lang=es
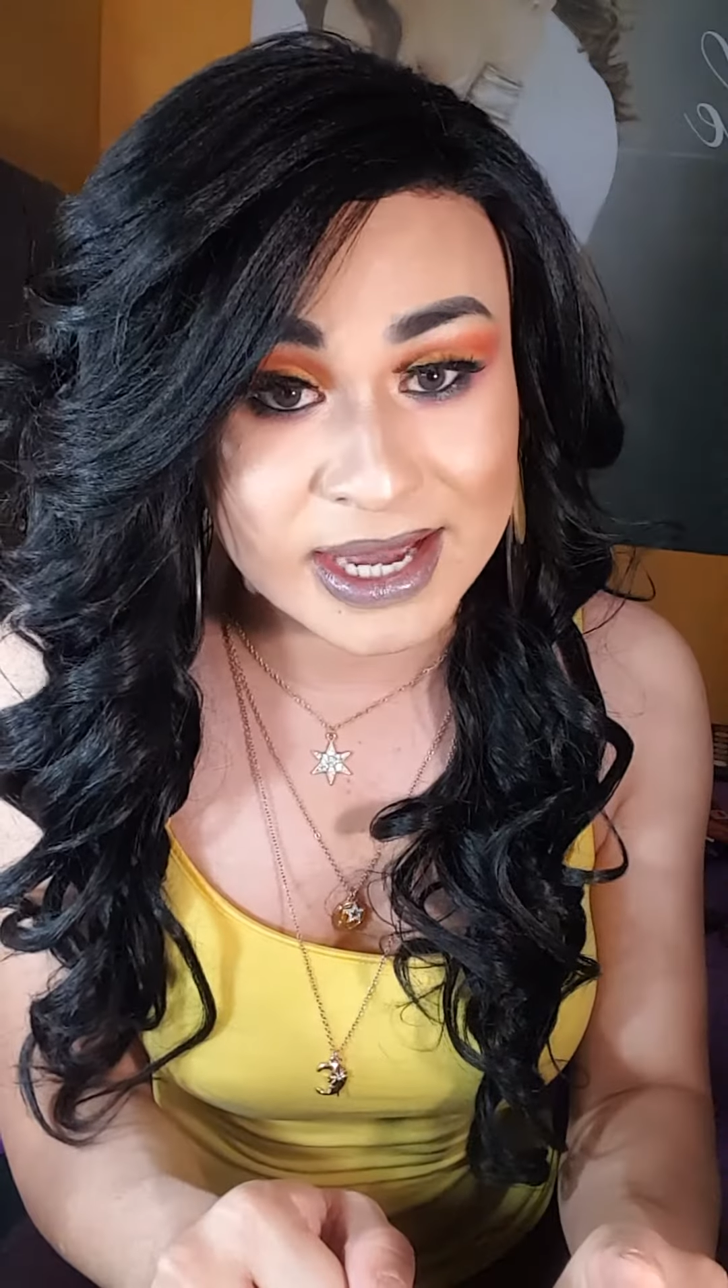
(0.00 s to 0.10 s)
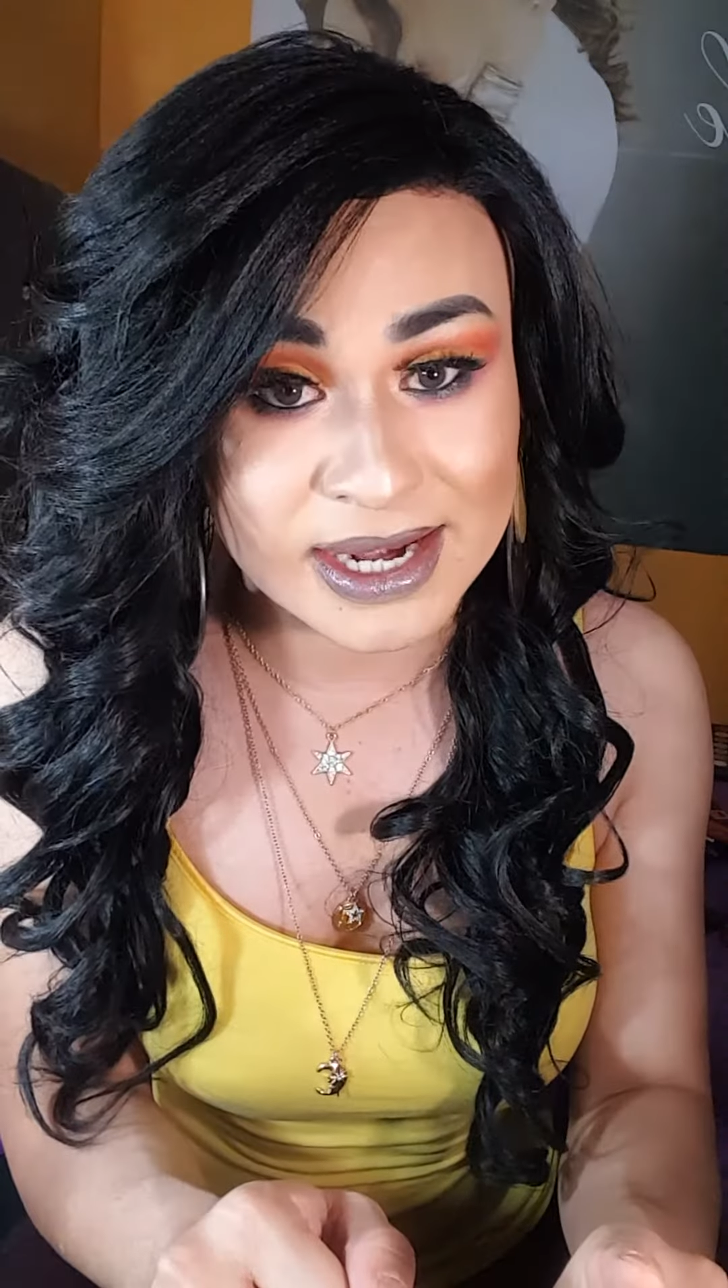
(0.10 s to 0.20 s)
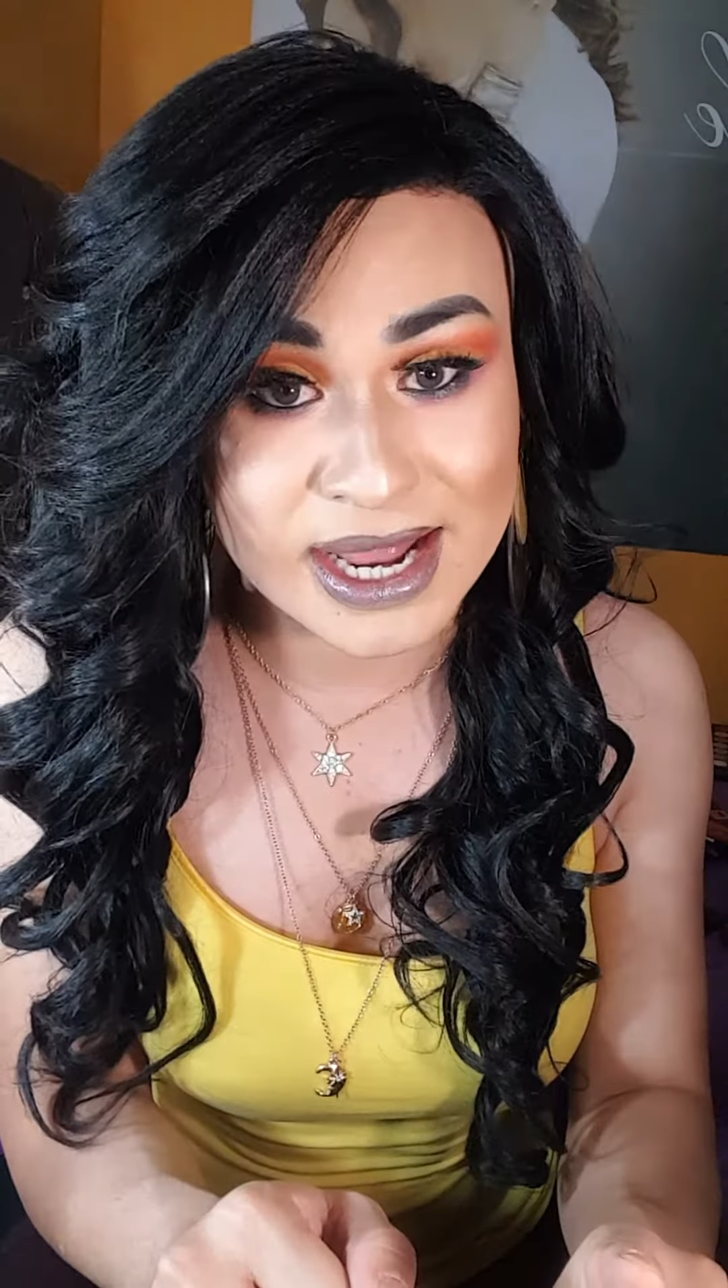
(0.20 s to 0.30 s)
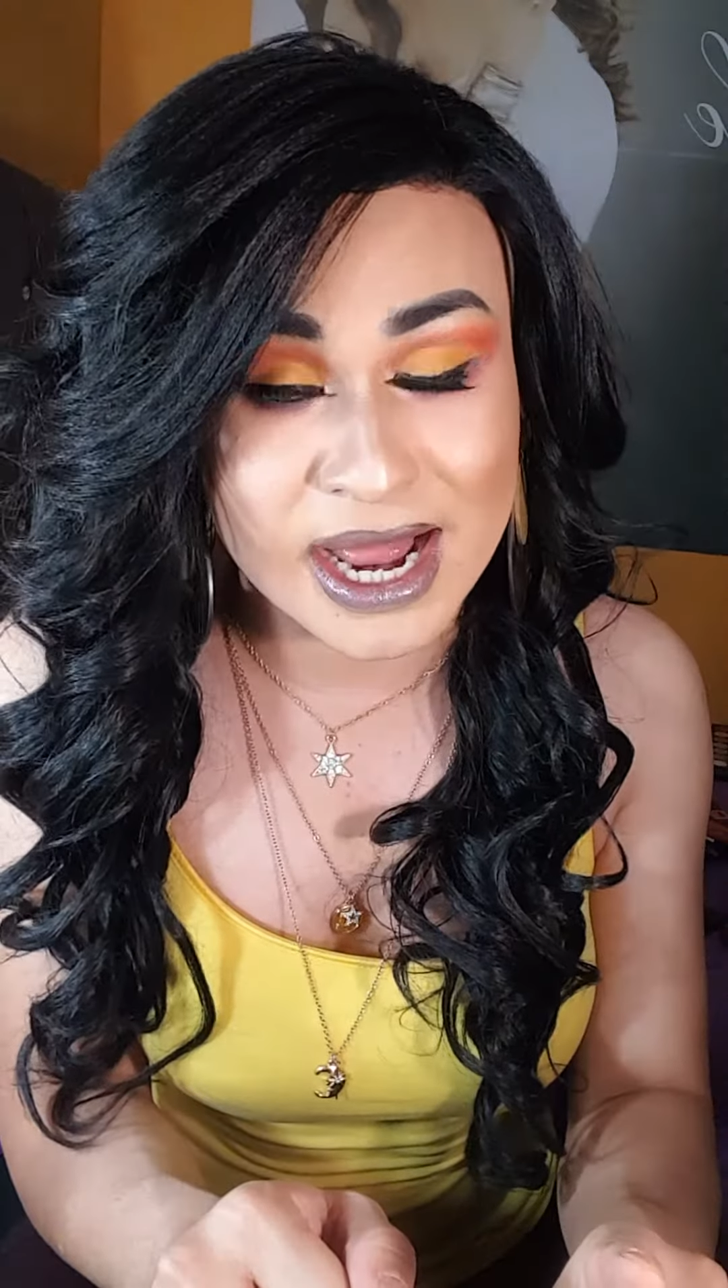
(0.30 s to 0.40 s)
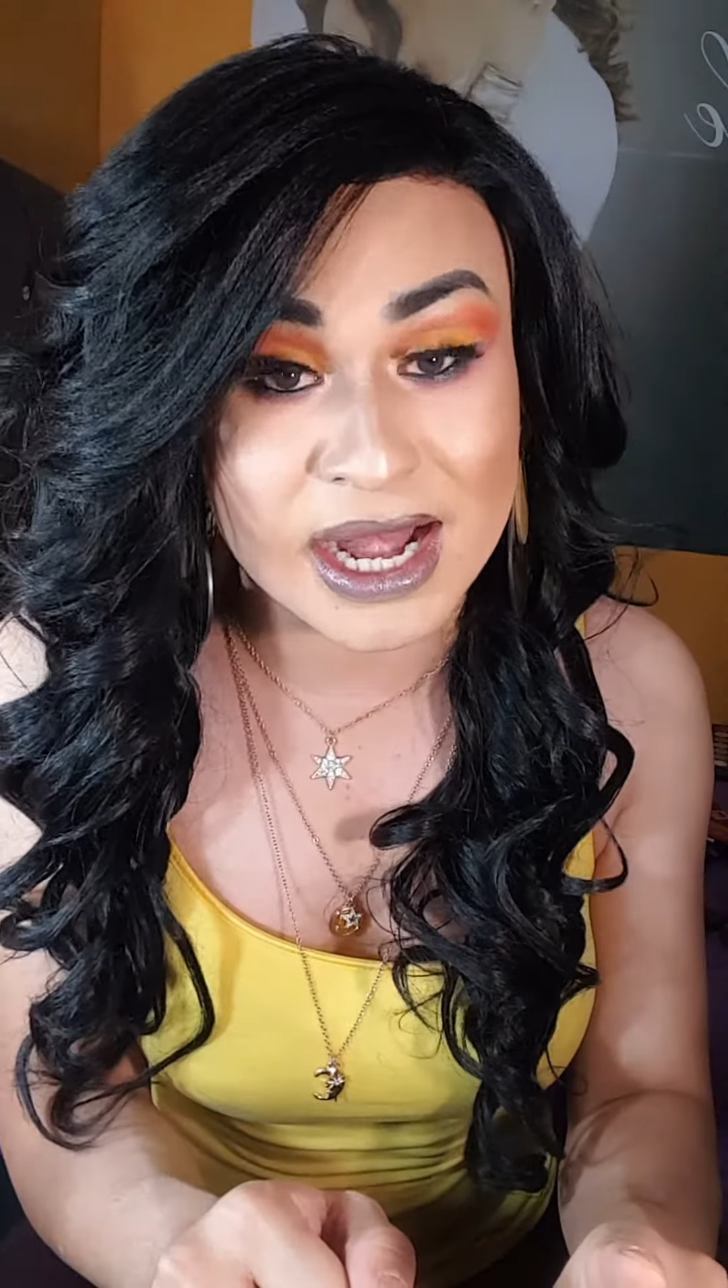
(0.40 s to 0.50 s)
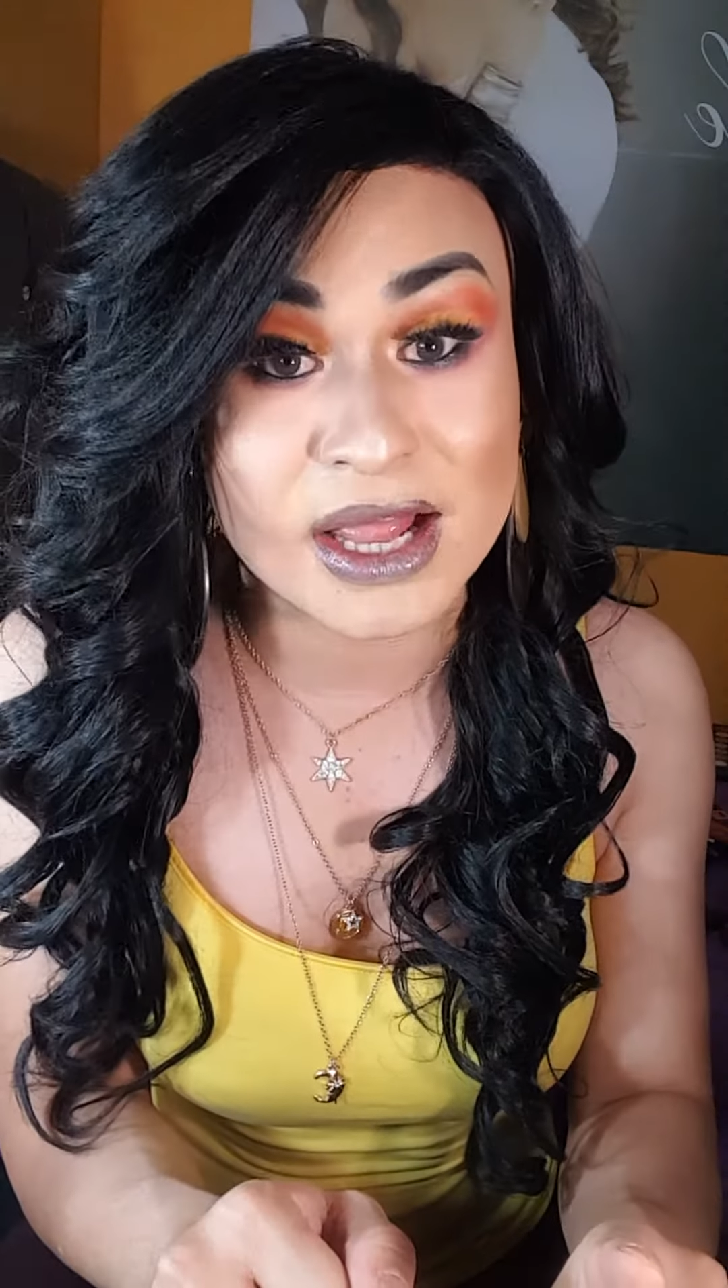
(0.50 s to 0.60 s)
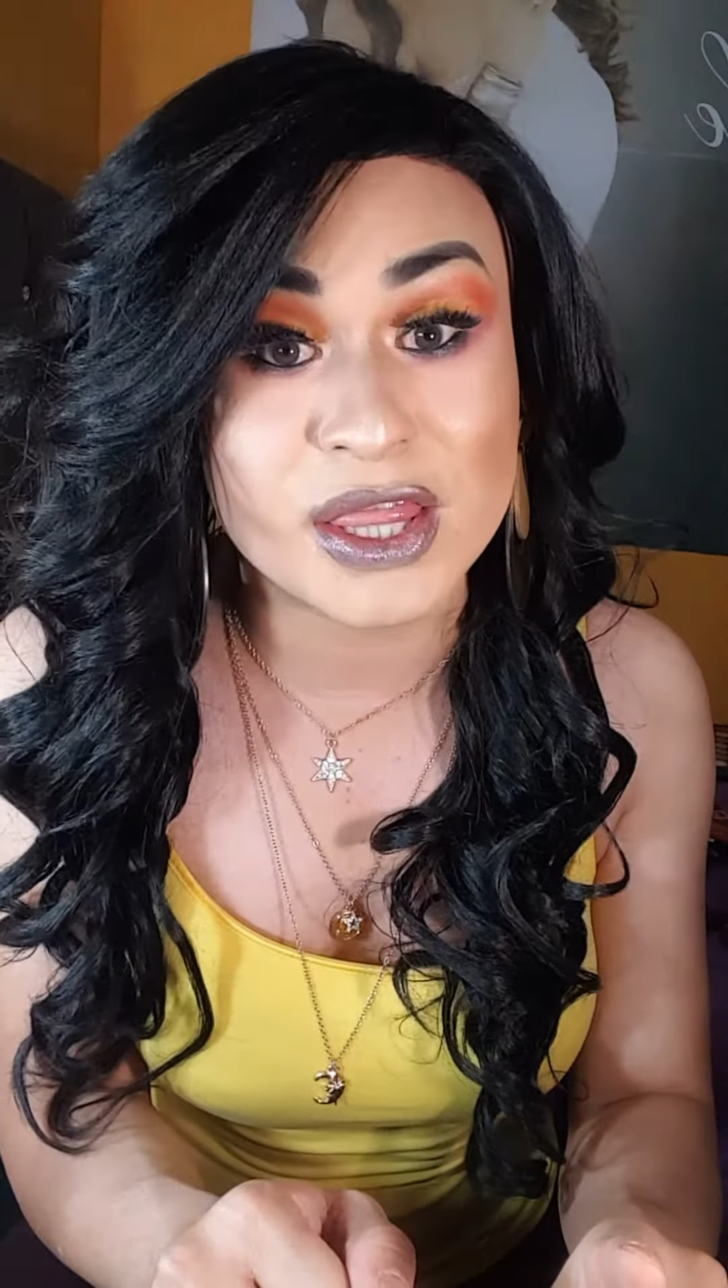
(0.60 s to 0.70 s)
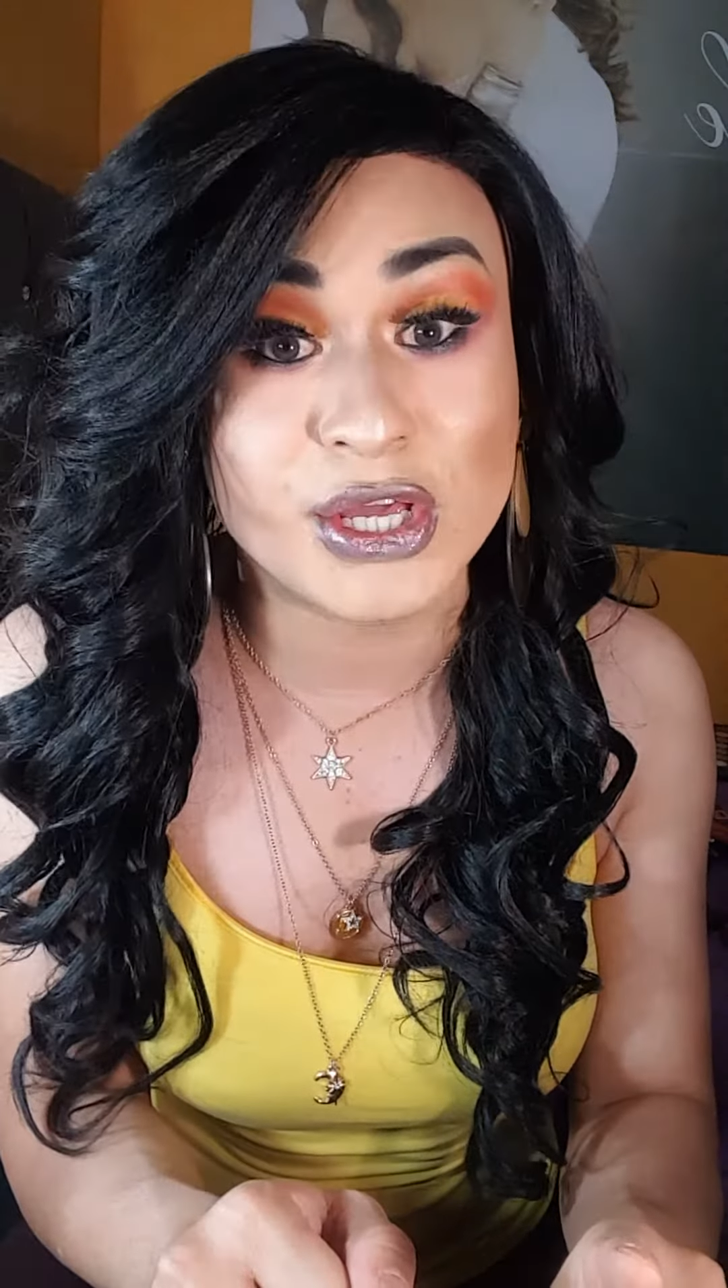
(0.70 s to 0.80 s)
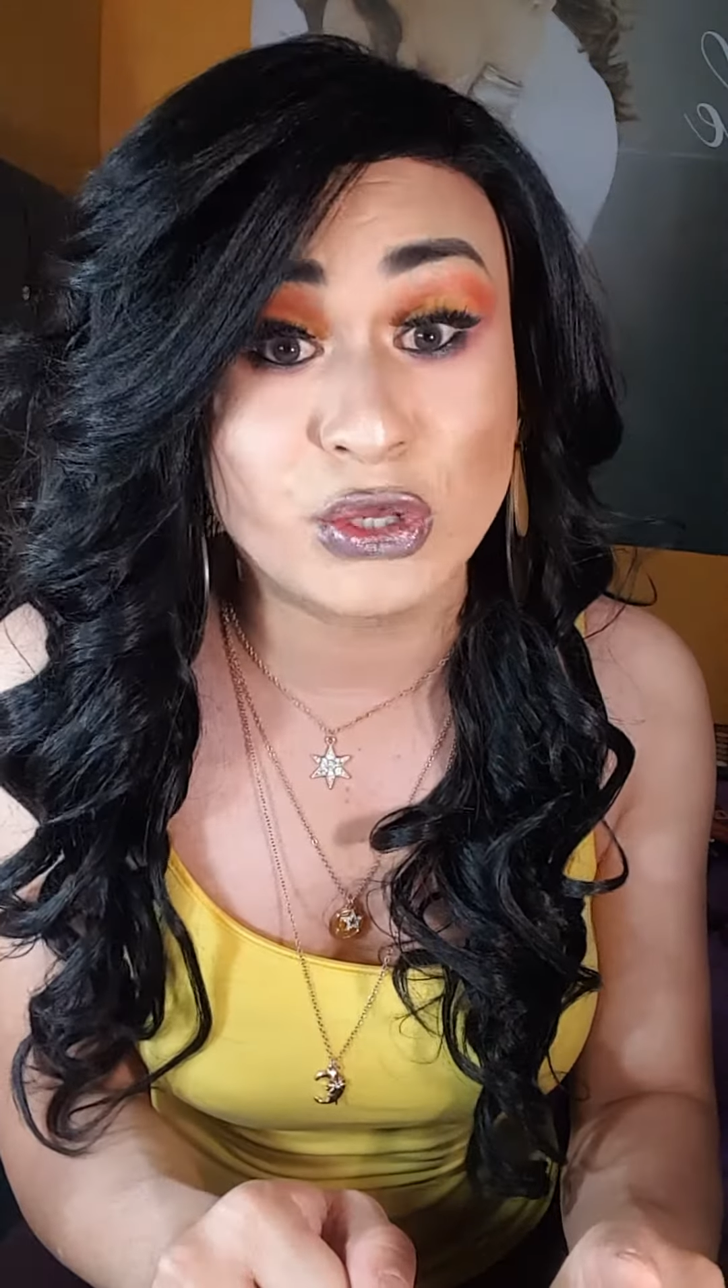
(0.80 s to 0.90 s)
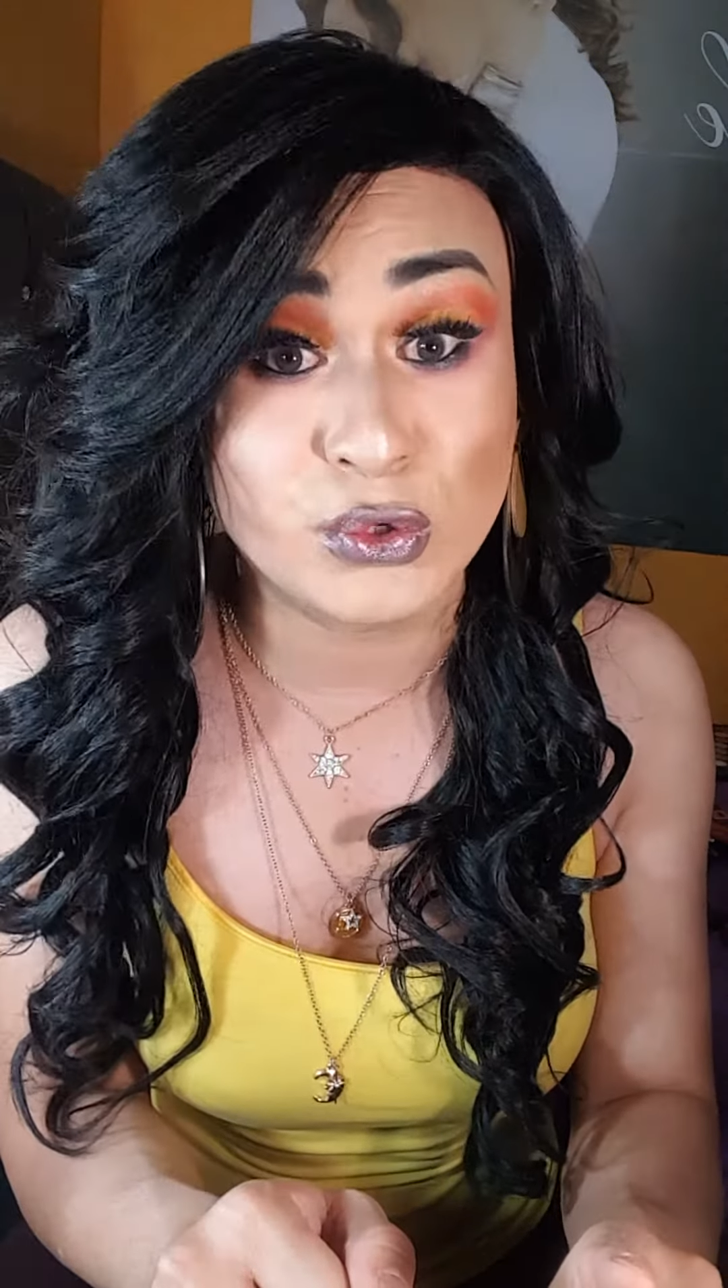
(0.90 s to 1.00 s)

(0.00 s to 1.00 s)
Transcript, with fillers: canal de